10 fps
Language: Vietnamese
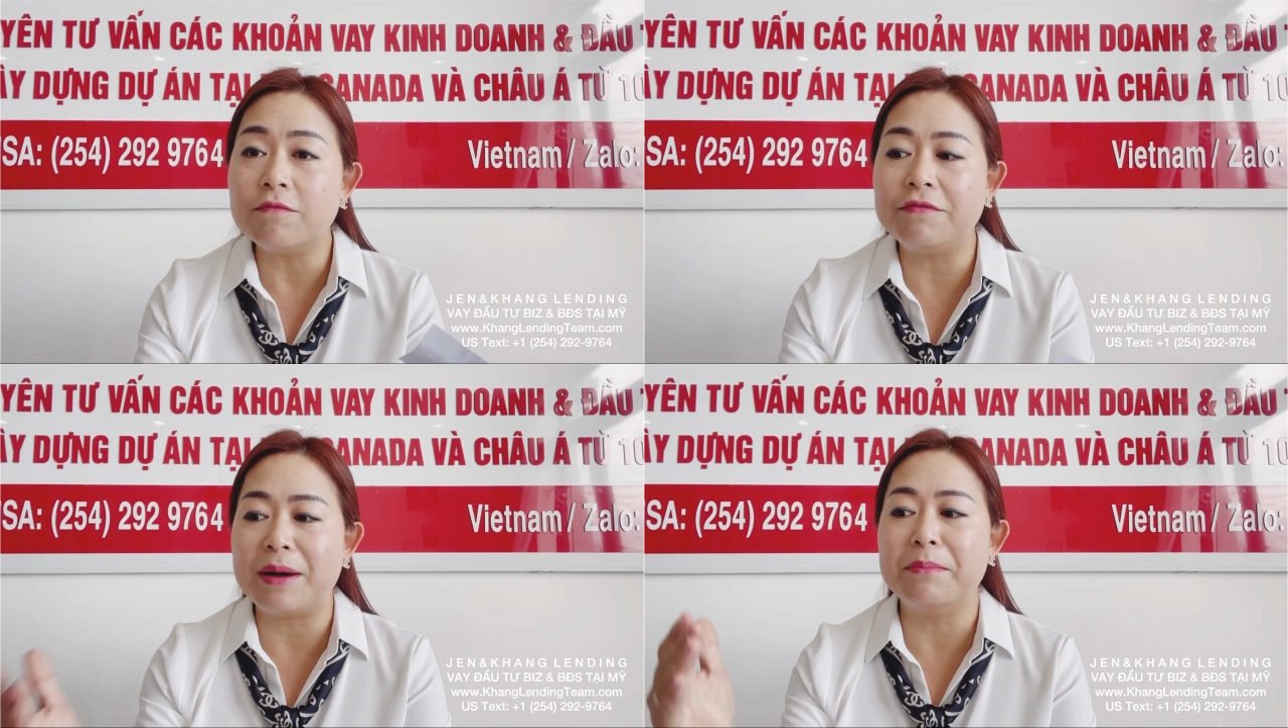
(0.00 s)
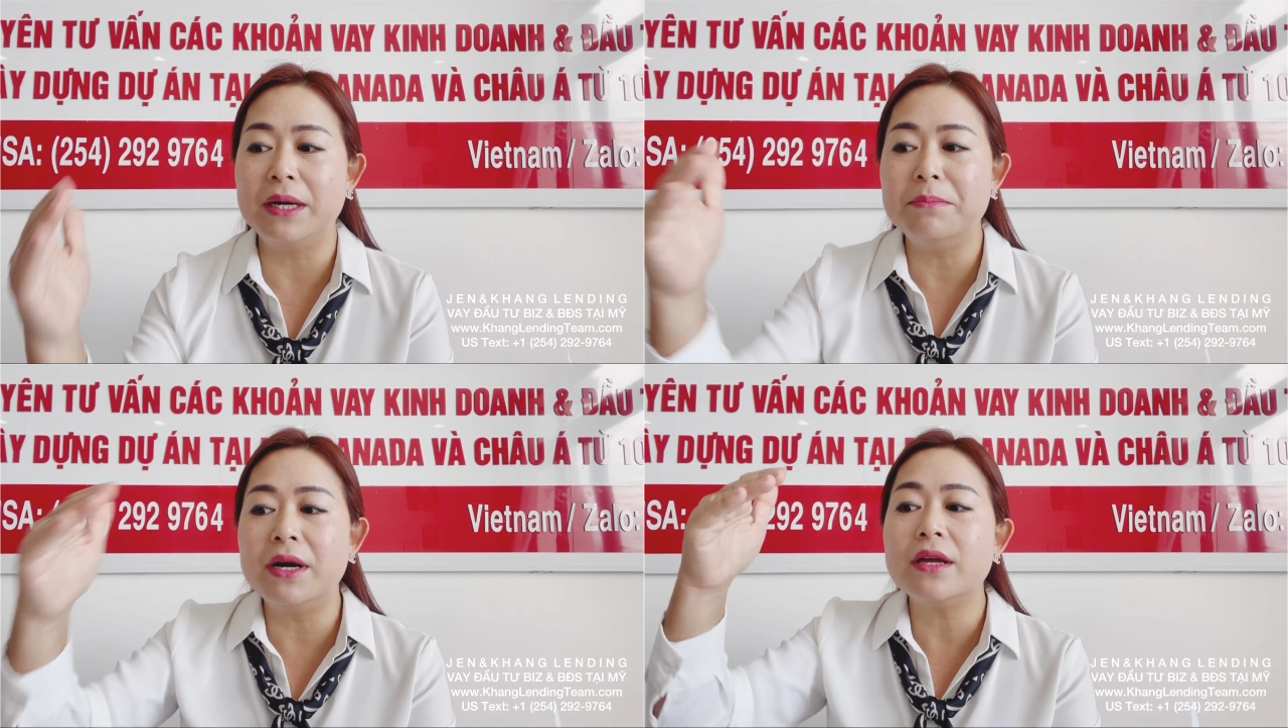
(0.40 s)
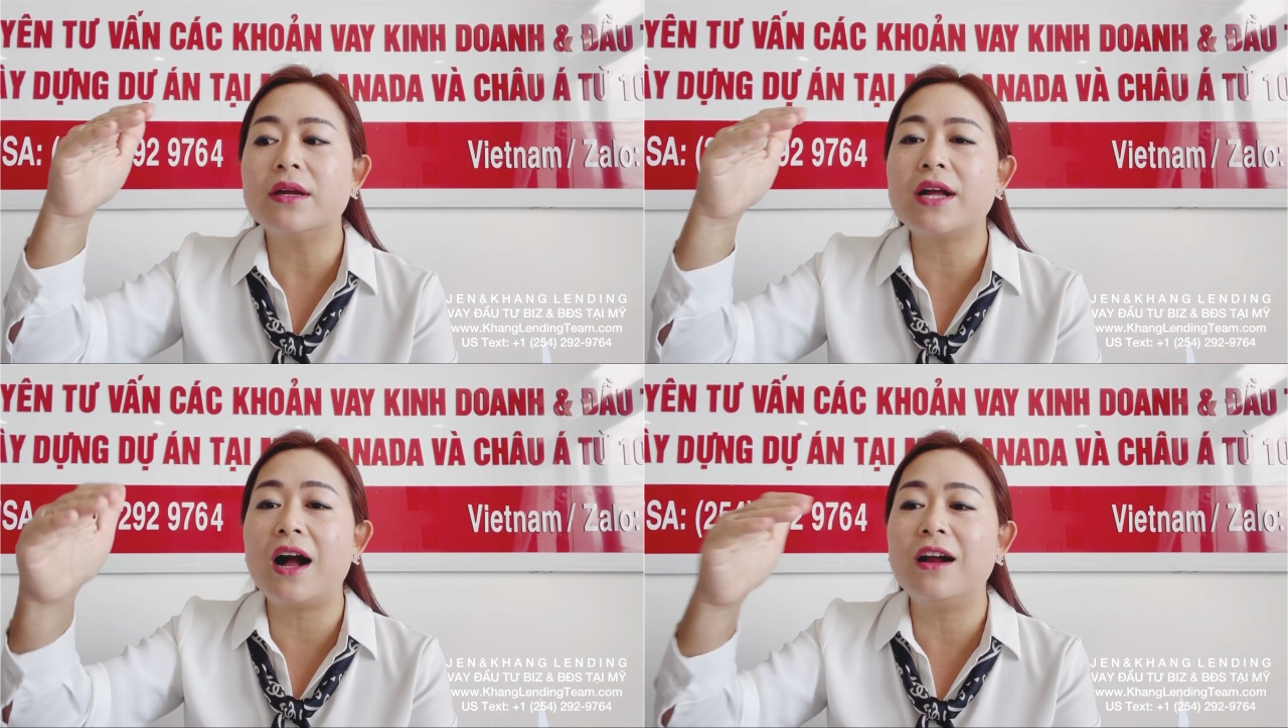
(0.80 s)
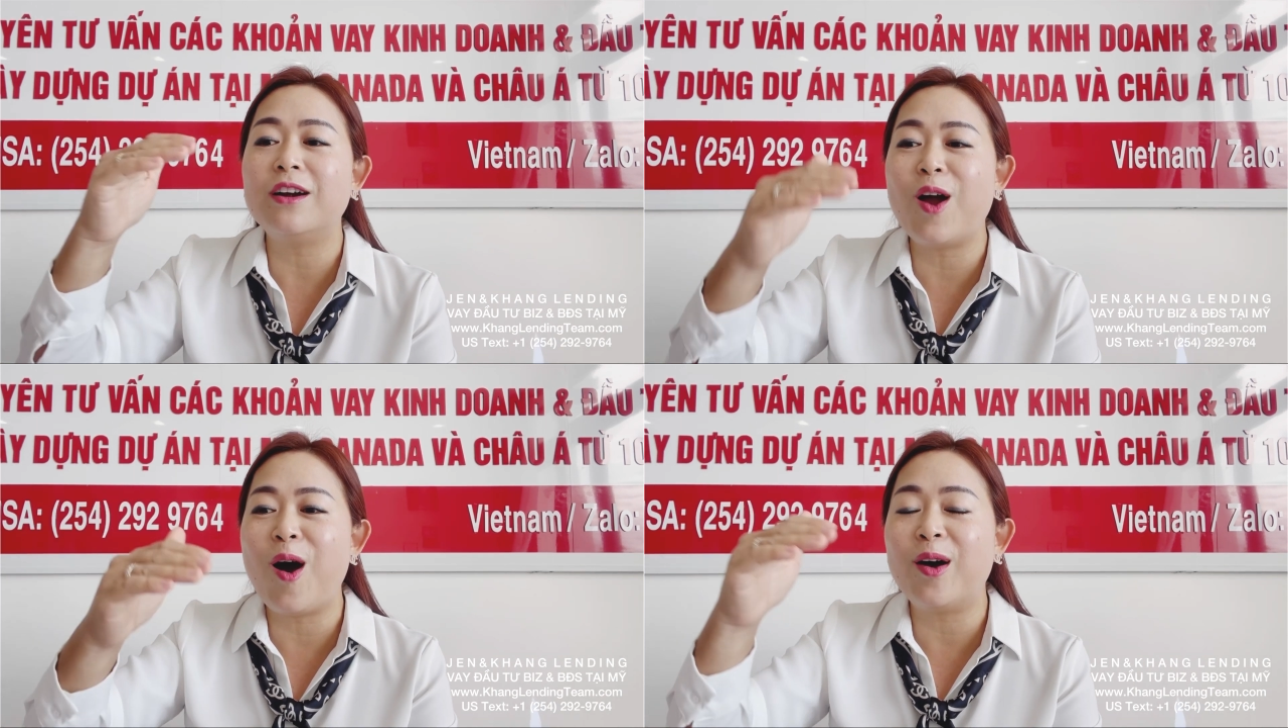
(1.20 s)
và mình mới
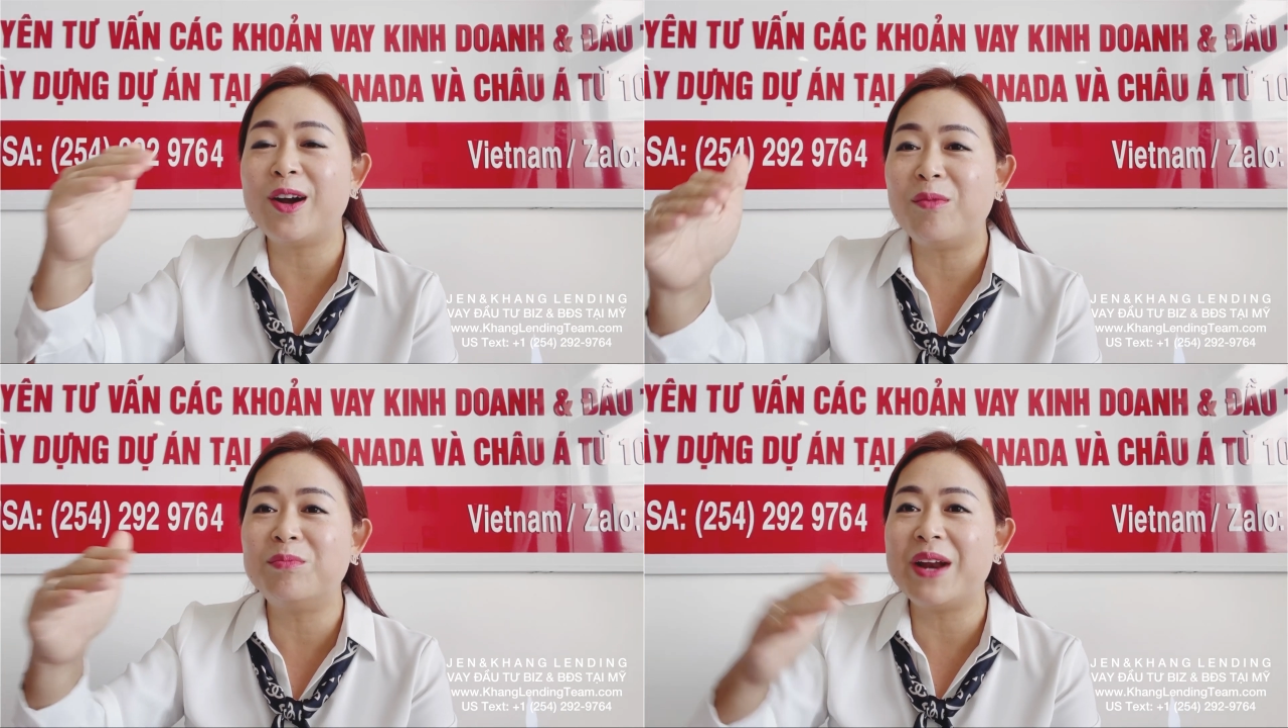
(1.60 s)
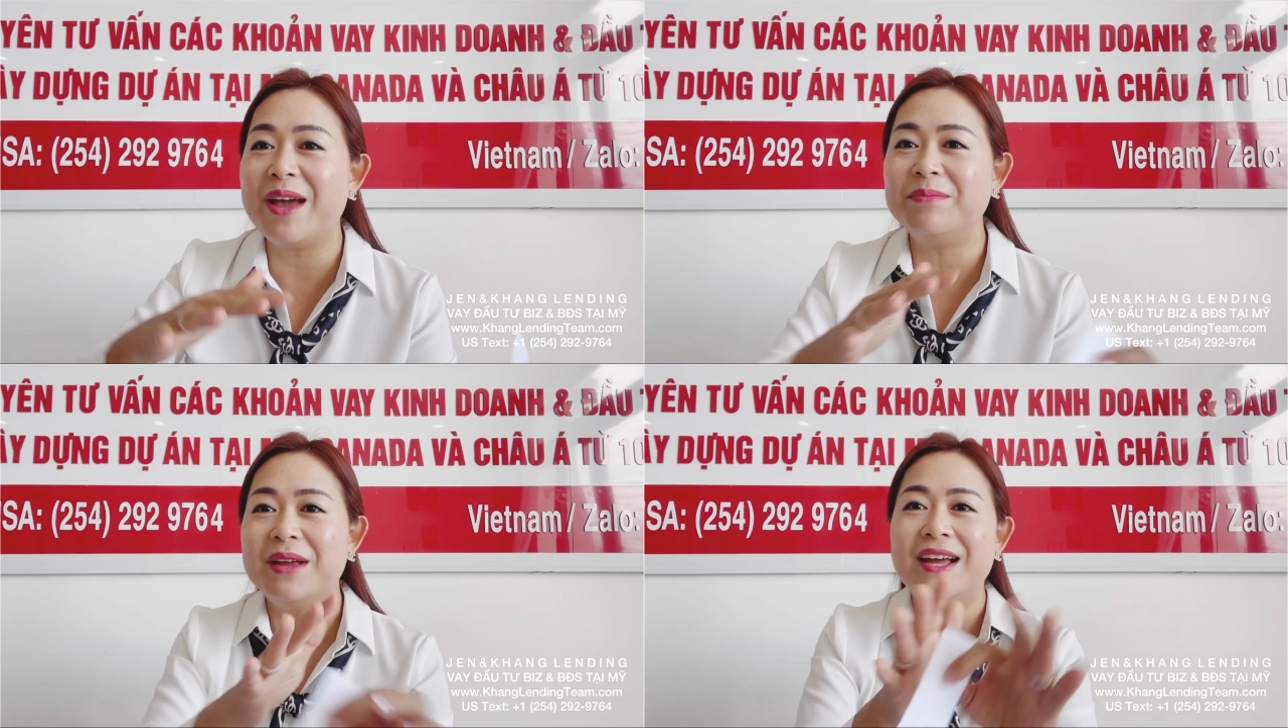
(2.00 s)
cân đo đong đếm